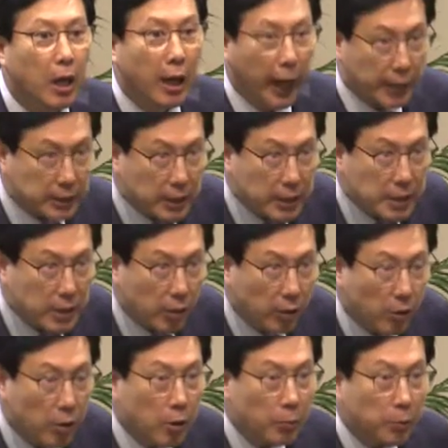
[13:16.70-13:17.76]
아시겠어요?
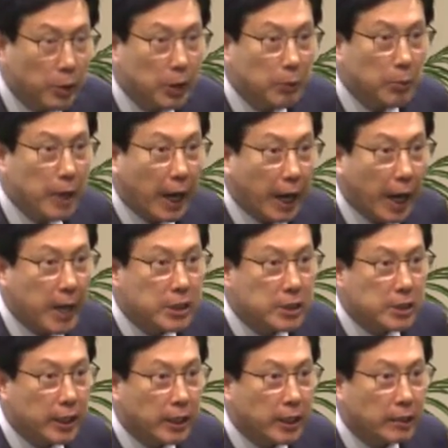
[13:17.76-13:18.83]
믿음이
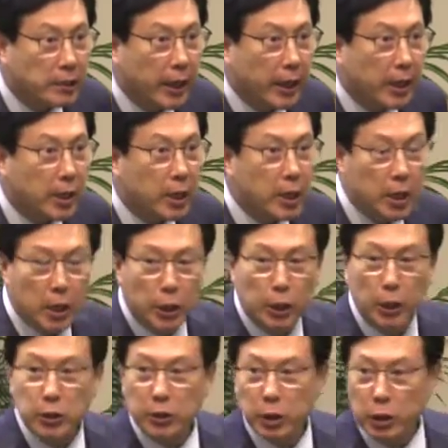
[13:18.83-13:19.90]
약하여지지 않을 때.
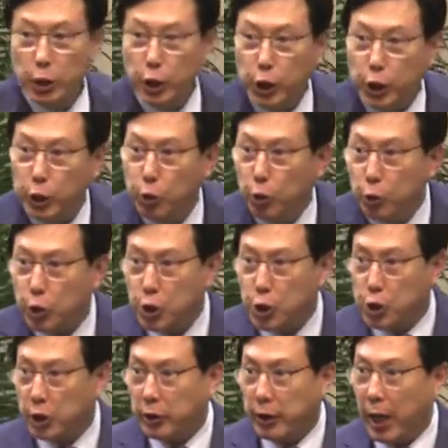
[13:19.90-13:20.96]
그것을 의로
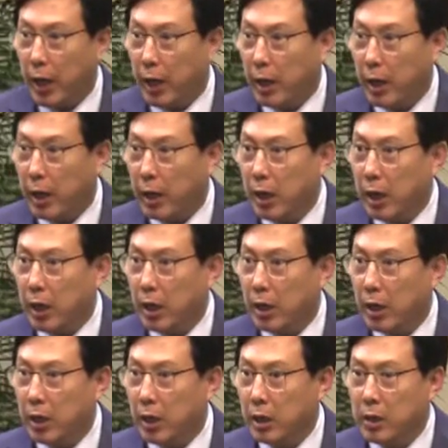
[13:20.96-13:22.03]
여기셨다.
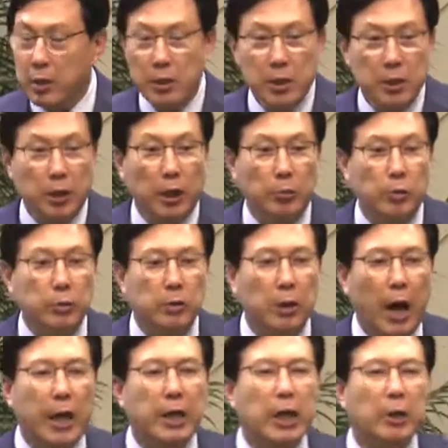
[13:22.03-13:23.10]
여러분,
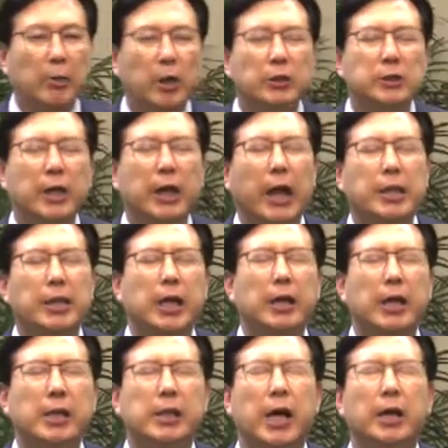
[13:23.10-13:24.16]
하나님이 언제까지
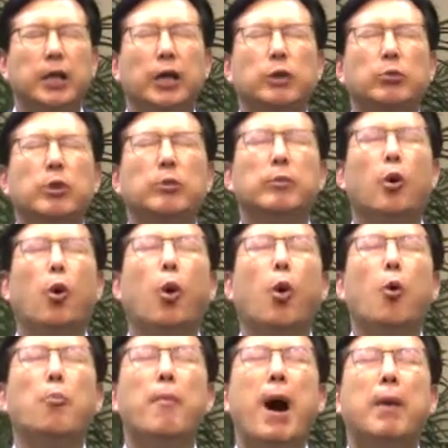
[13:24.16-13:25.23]
기다리냐? 여러분,
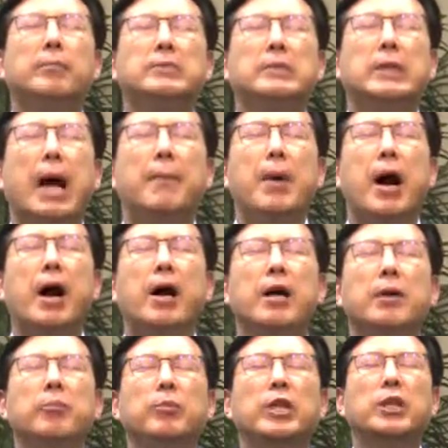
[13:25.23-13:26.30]
온 마음 담아
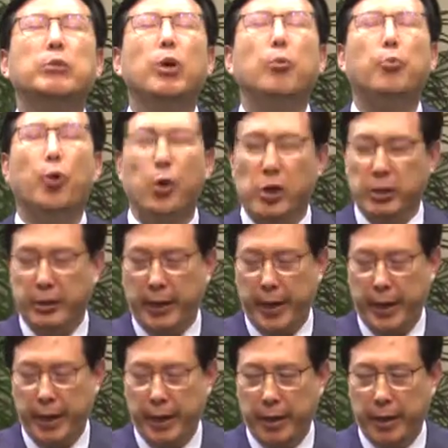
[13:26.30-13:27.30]
믿음을 보일 때.